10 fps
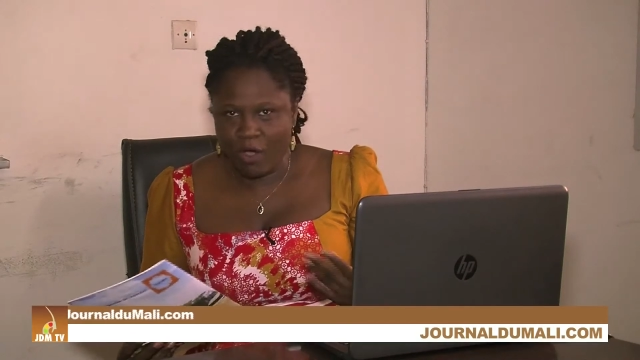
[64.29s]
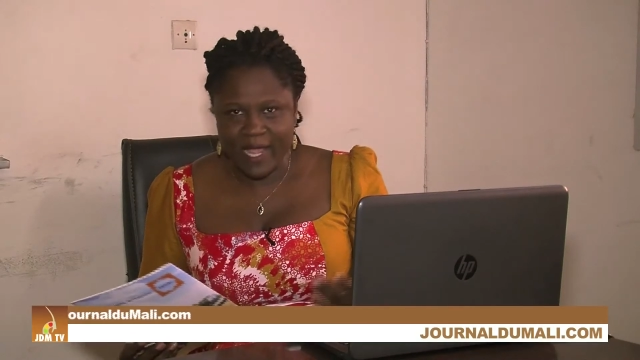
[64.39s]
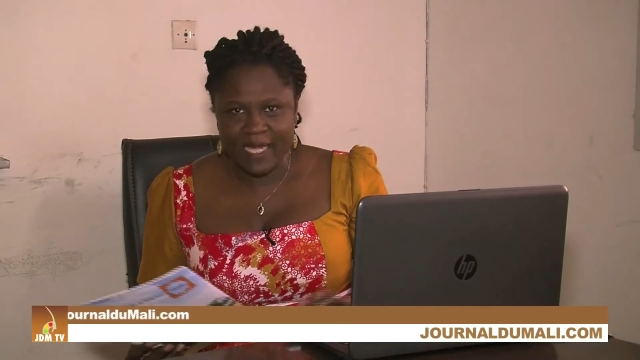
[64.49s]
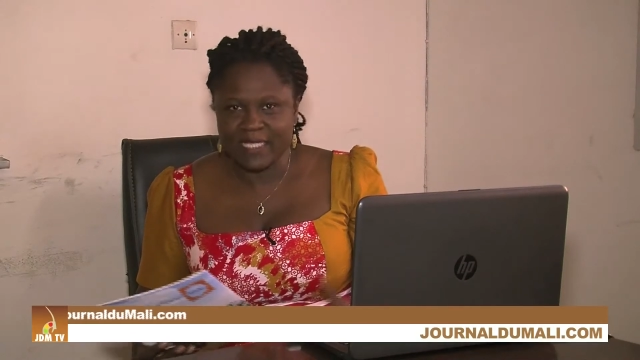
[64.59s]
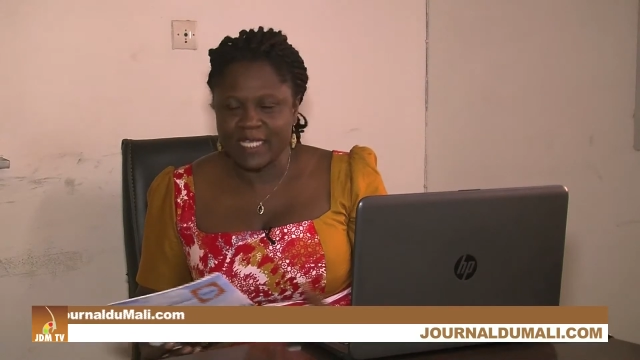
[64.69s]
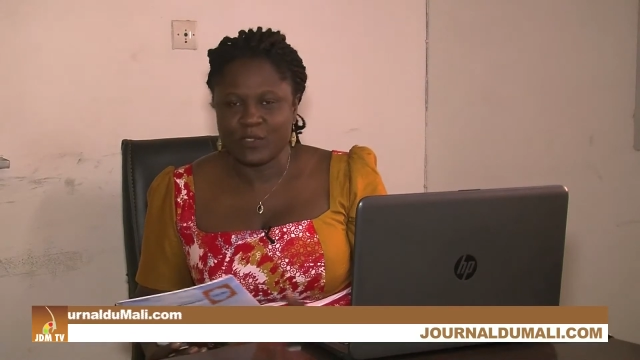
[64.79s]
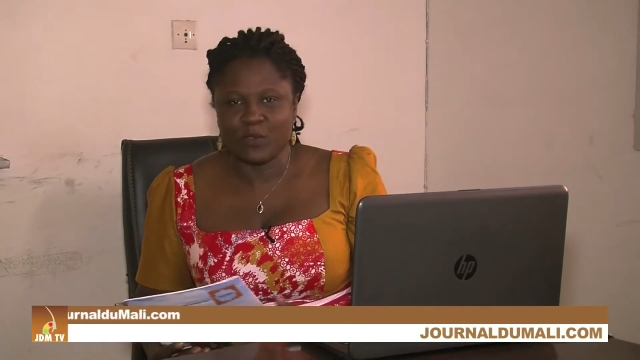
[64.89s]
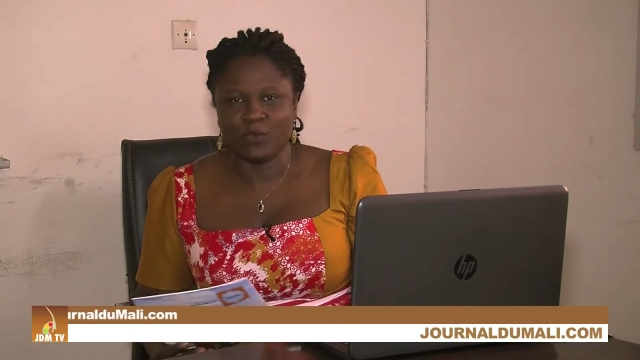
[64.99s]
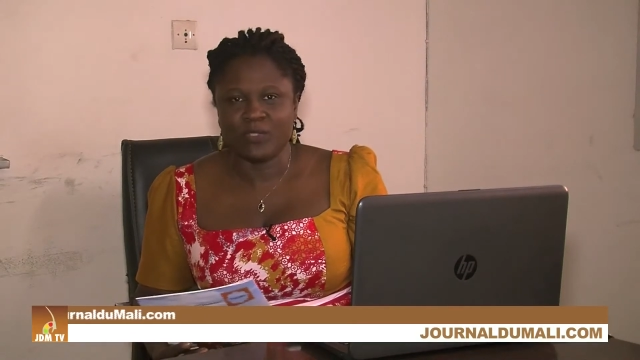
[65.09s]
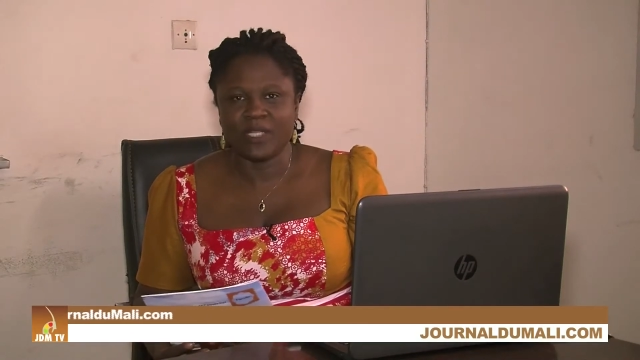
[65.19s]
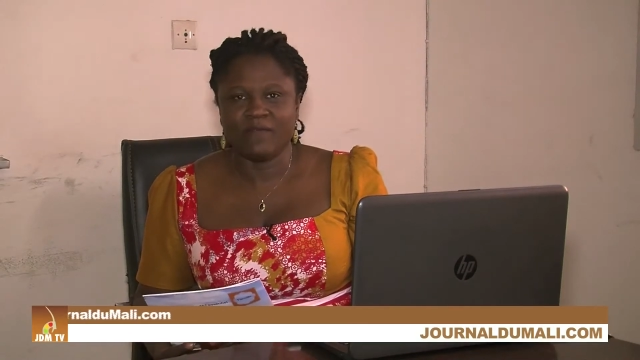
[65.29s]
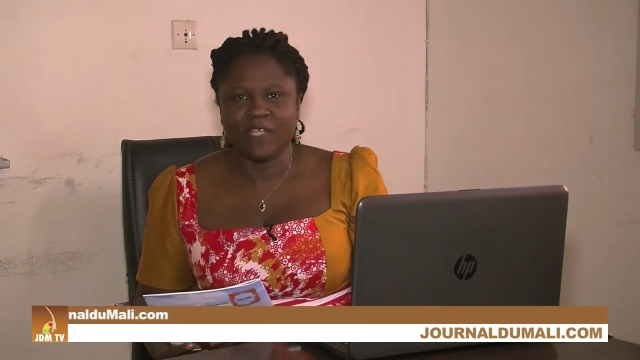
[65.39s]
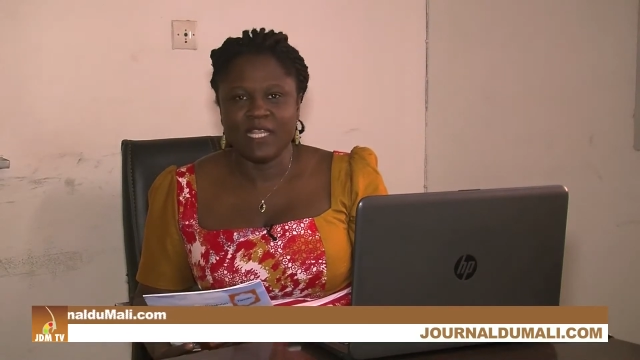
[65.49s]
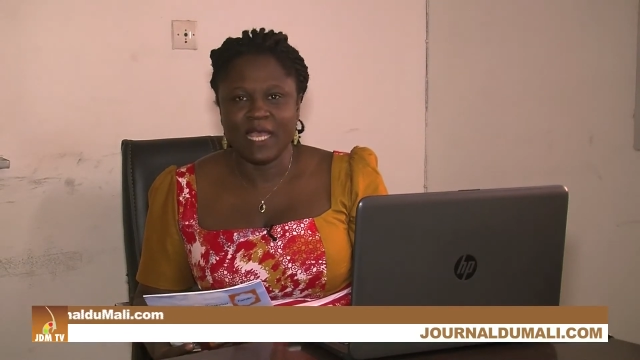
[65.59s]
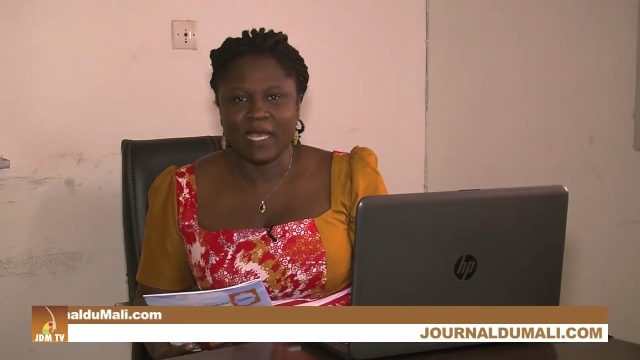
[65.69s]
organisation de cette
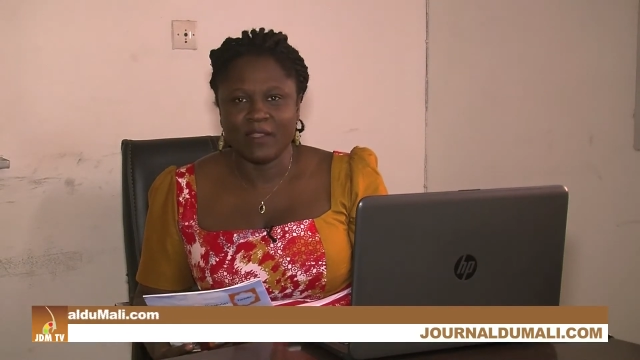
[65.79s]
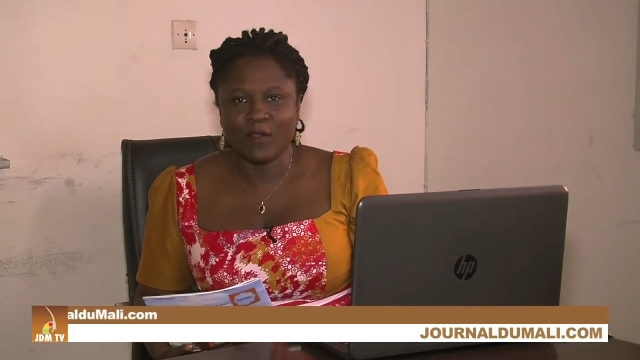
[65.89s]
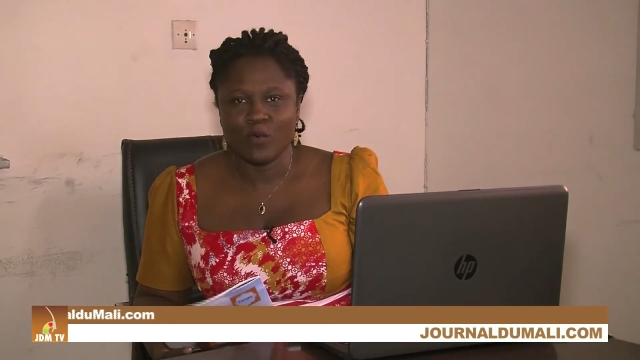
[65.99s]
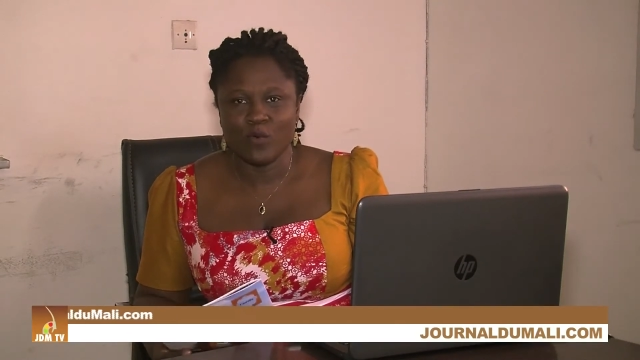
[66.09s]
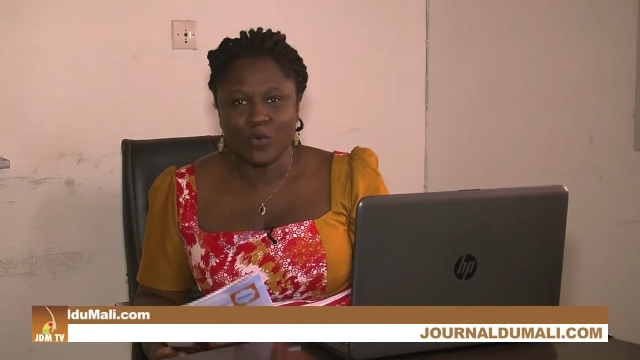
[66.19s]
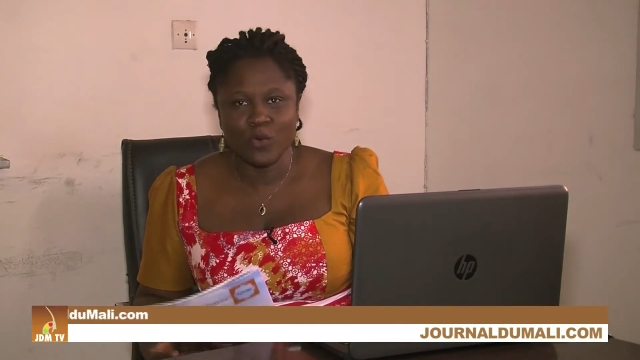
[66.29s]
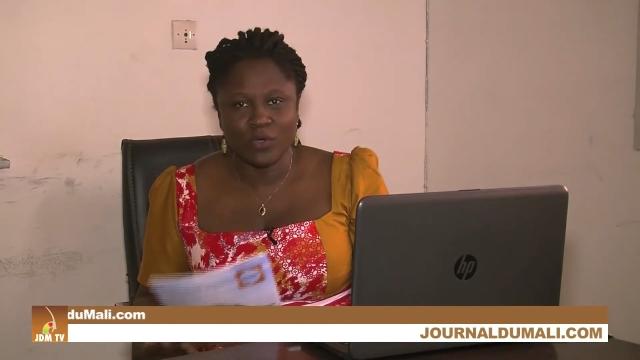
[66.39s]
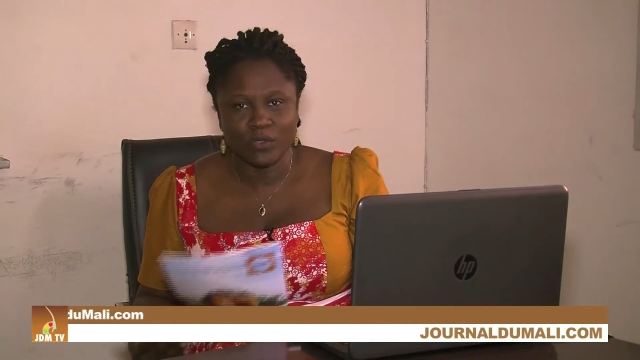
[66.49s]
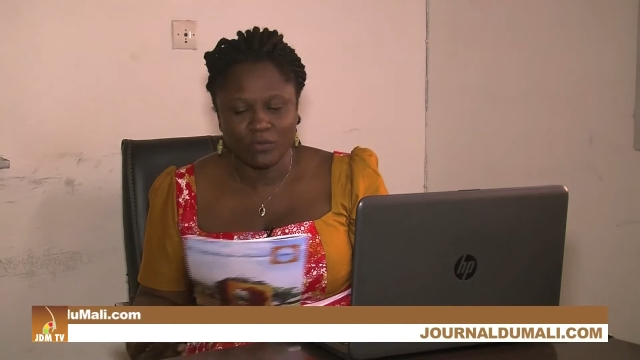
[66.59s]
filière est en cours.